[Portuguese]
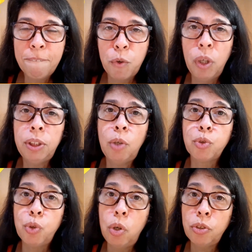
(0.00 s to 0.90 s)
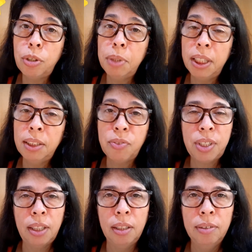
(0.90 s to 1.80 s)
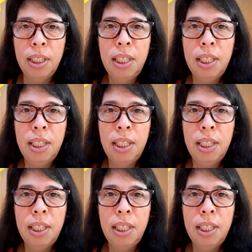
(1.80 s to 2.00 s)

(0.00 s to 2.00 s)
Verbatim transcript: Quanto ao jogo de amanhã, não sei não.